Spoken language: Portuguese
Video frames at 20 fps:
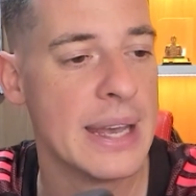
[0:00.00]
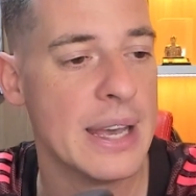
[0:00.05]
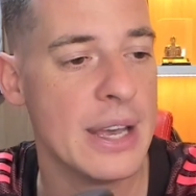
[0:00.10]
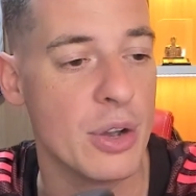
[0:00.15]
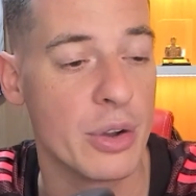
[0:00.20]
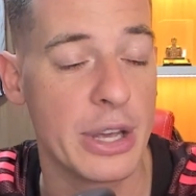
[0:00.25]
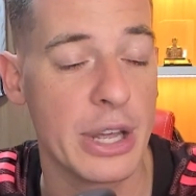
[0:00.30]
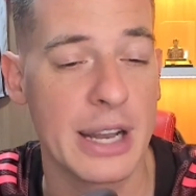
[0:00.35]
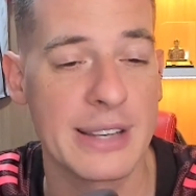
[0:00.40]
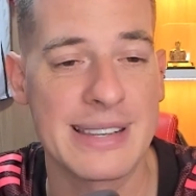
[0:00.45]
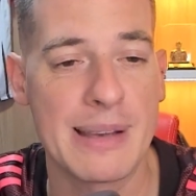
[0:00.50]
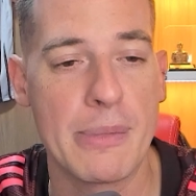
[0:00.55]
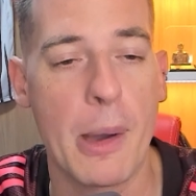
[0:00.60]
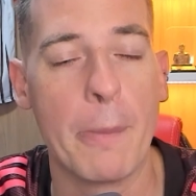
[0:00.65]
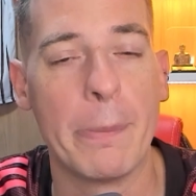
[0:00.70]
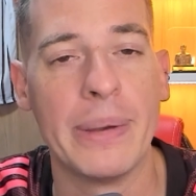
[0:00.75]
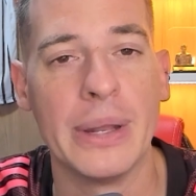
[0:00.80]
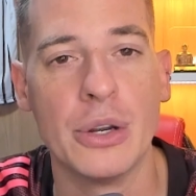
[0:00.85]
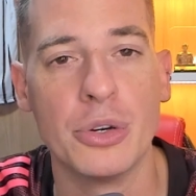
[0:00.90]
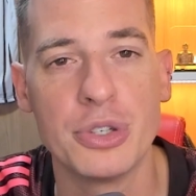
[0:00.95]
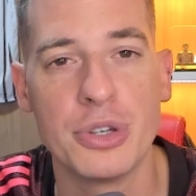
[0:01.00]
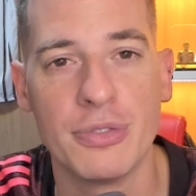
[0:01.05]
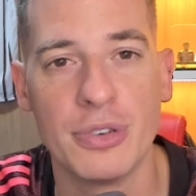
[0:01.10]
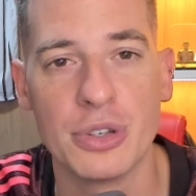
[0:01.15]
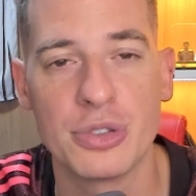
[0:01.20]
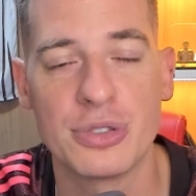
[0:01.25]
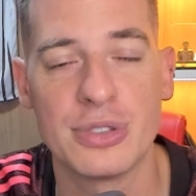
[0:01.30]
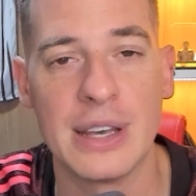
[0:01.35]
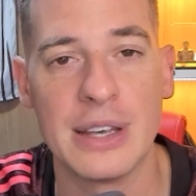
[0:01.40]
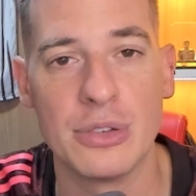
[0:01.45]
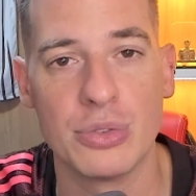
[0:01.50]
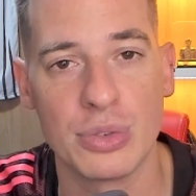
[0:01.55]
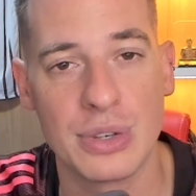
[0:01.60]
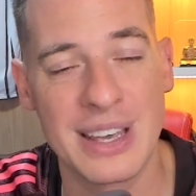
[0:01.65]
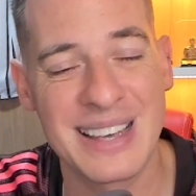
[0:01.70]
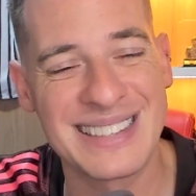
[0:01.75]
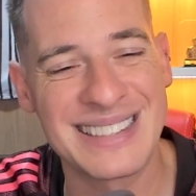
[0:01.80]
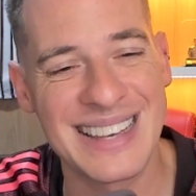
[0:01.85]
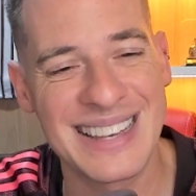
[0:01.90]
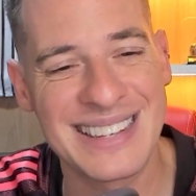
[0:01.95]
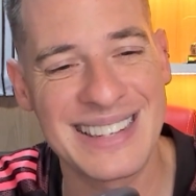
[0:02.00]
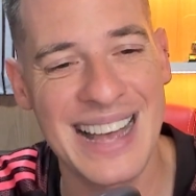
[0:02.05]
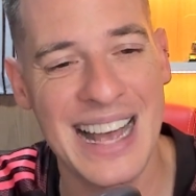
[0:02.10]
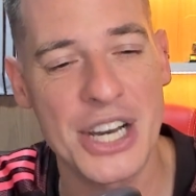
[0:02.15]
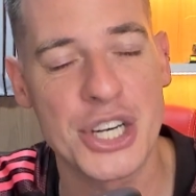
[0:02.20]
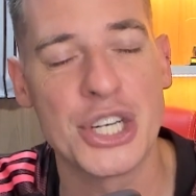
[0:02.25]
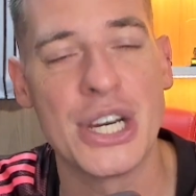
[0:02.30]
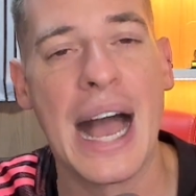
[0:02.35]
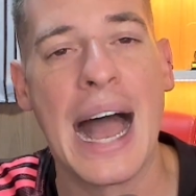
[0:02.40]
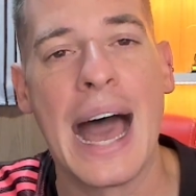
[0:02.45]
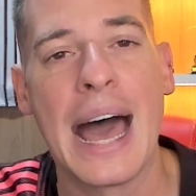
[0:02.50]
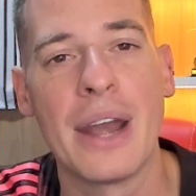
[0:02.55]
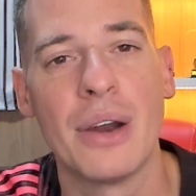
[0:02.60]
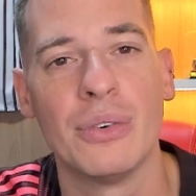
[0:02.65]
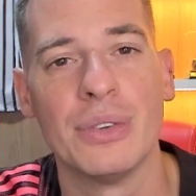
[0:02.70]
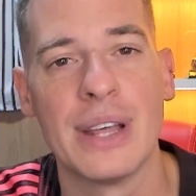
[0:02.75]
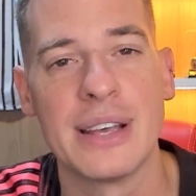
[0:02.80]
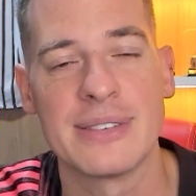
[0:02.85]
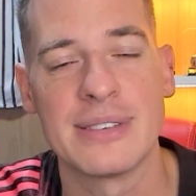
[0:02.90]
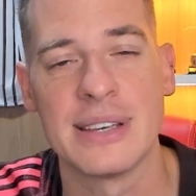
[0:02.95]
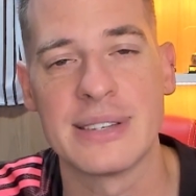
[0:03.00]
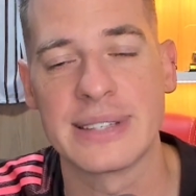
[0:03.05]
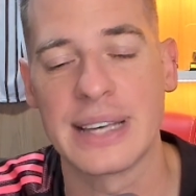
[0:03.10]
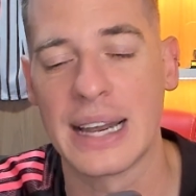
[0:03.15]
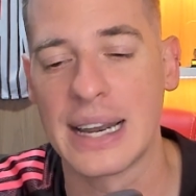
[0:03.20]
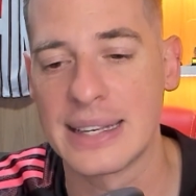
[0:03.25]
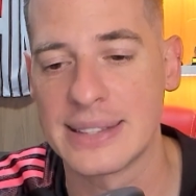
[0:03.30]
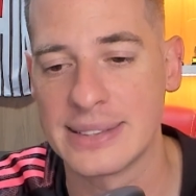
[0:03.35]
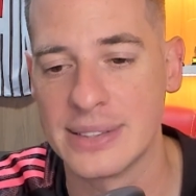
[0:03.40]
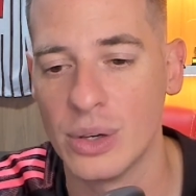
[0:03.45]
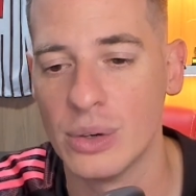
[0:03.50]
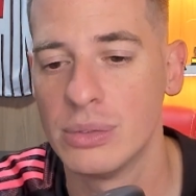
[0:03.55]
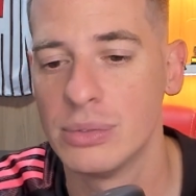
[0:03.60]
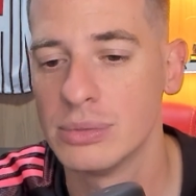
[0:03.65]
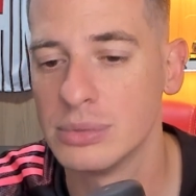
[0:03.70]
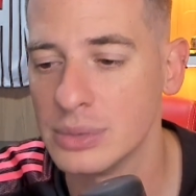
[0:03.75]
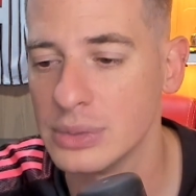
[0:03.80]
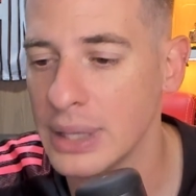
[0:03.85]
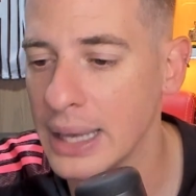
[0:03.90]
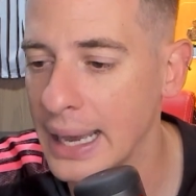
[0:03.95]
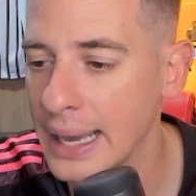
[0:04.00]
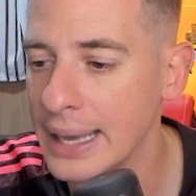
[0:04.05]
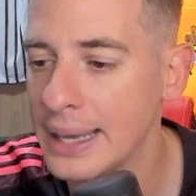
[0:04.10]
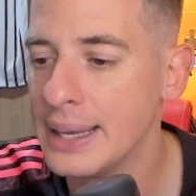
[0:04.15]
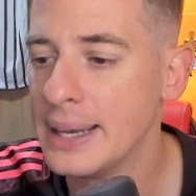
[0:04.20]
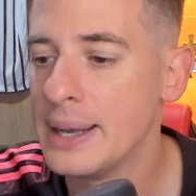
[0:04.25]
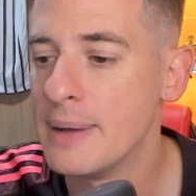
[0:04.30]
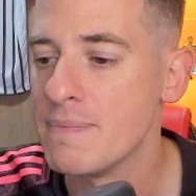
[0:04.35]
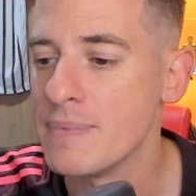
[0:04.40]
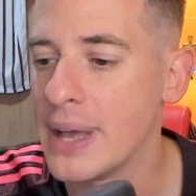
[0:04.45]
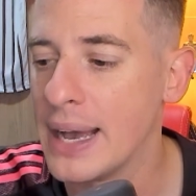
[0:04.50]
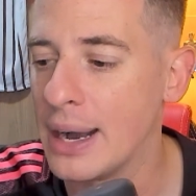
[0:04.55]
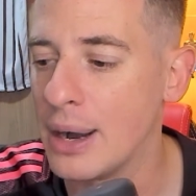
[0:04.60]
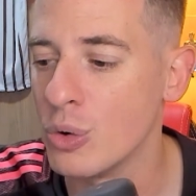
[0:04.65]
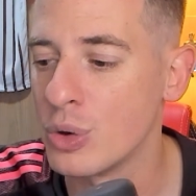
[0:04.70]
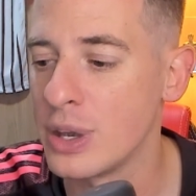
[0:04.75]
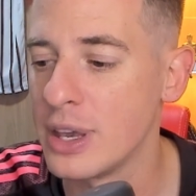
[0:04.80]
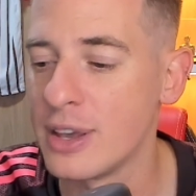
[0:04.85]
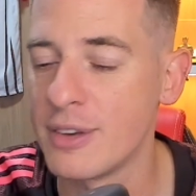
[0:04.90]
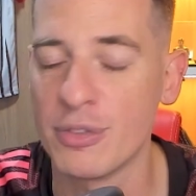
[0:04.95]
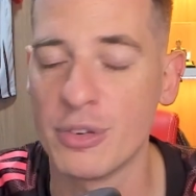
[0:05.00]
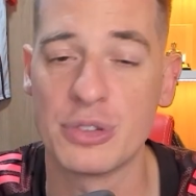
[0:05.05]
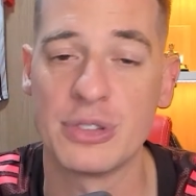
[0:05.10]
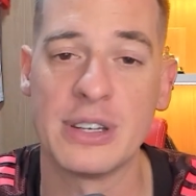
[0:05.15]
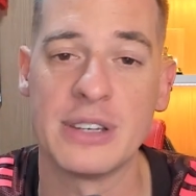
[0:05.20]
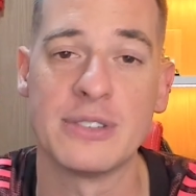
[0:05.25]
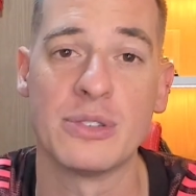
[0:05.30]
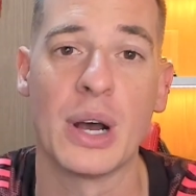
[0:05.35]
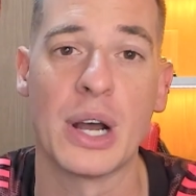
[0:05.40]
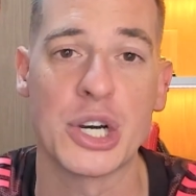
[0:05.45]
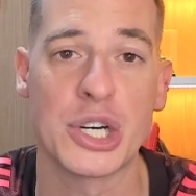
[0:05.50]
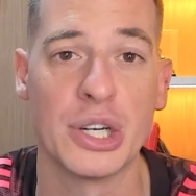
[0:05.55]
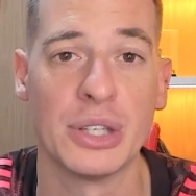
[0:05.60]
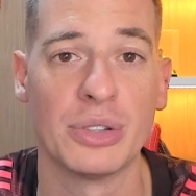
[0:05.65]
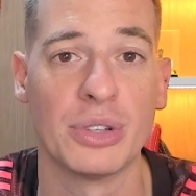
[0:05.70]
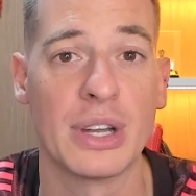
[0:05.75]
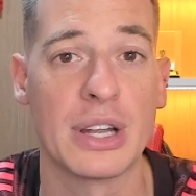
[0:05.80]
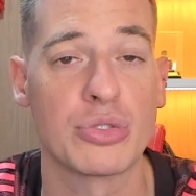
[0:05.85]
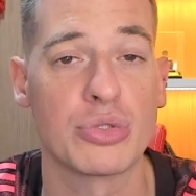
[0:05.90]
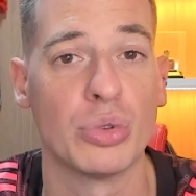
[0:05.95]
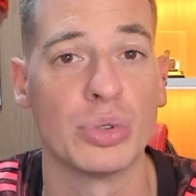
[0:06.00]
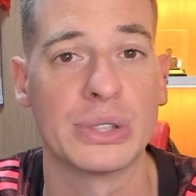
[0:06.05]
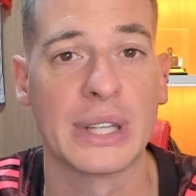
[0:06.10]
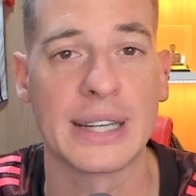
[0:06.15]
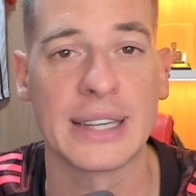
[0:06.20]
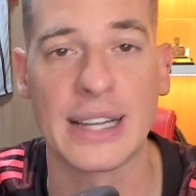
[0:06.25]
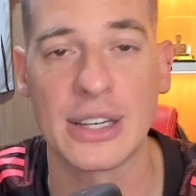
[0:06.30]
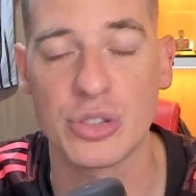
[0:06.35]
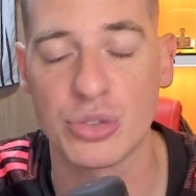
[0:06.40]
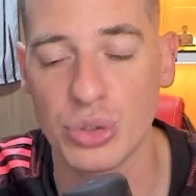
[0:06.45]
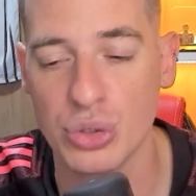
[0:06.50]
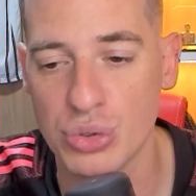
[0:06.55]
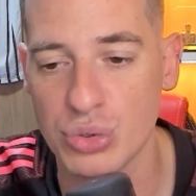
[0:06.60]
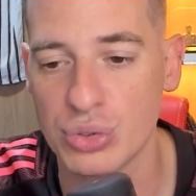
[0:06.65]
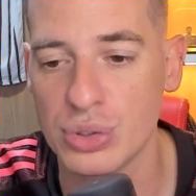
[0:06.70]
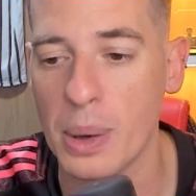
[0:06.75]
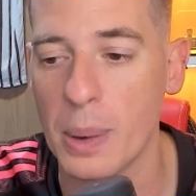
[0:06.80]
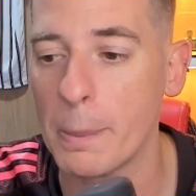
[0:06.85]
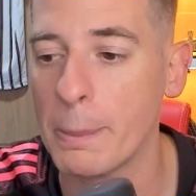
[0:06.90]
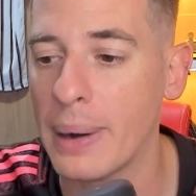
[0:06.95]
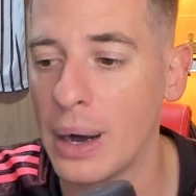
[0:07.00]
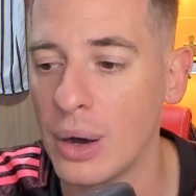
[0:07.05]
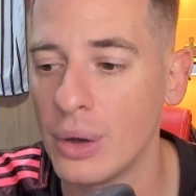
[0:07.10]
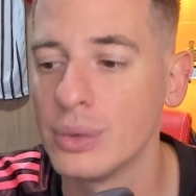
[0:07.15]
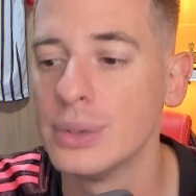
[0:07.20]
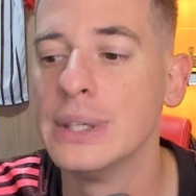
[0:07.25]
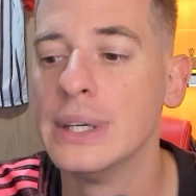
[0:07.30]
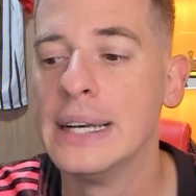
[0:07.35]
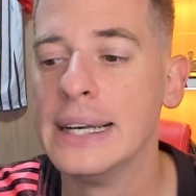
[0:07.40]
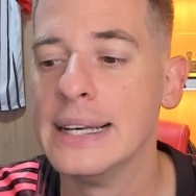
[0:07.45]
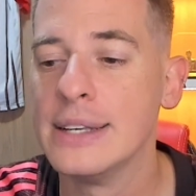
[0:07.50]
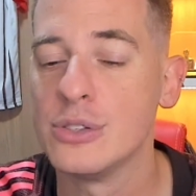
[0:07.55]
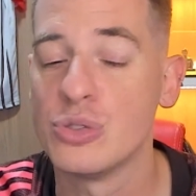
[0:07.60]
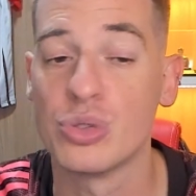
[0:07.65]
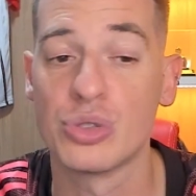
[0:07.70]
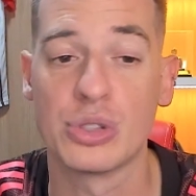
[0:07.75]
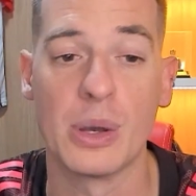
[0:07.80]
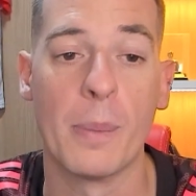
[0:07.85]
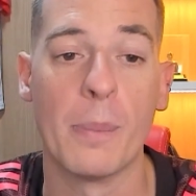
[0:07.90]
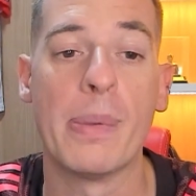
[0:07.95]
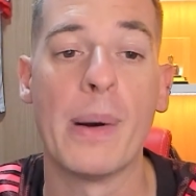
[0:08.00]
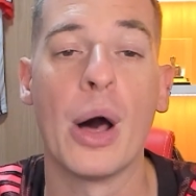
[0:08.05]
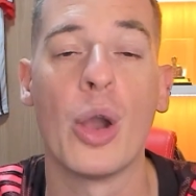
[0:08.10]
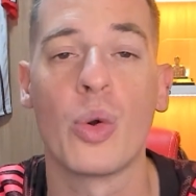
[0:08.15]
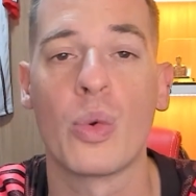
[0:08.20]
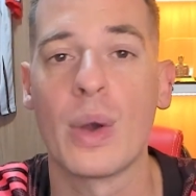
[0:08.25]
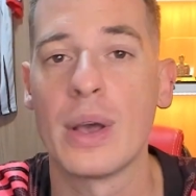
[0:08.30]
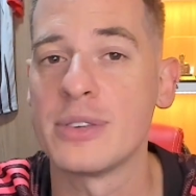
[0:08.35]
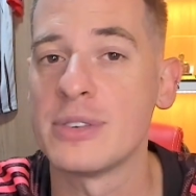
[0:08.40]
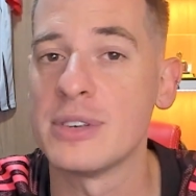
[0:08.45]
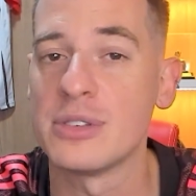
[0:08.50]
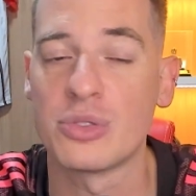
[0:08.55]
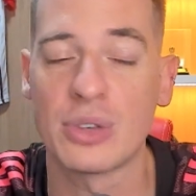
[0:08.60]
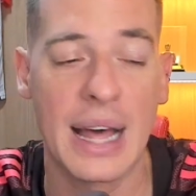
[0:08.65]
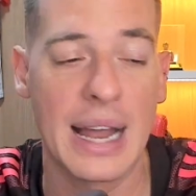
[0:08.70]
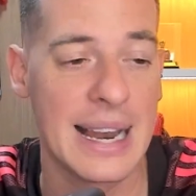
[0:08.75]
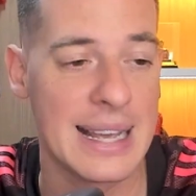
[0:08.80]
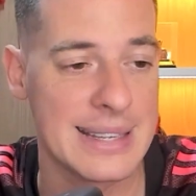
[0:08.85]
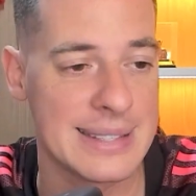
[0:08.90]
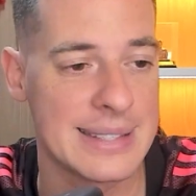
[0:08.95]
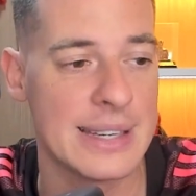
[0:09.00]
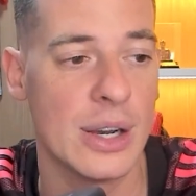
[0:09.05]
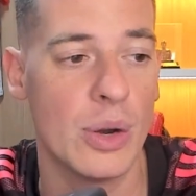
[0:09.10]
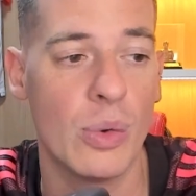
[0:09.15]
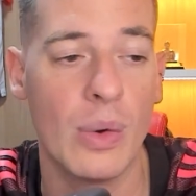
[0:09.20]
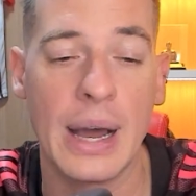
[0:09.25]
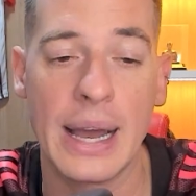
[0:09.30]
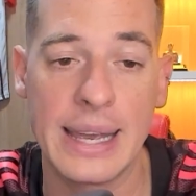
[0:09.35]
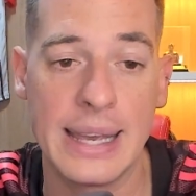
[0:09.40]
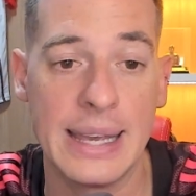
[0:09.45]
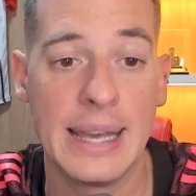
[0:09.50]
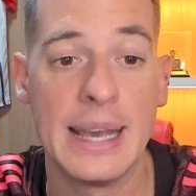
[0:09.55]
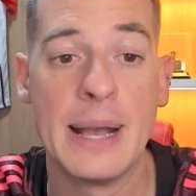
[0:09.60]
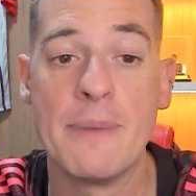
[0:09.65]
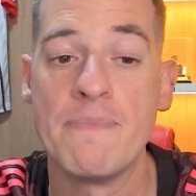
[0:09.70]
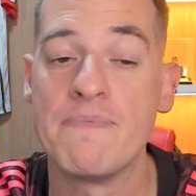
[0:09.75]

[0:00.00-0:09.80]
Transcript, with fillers: Eu queria saber a opinião de vocês. O que, que vocês acharam dessa escalação, né? É, o que, que vocês estão achando das contratações do São Paulo? Se o São Paulo com essa escalação aí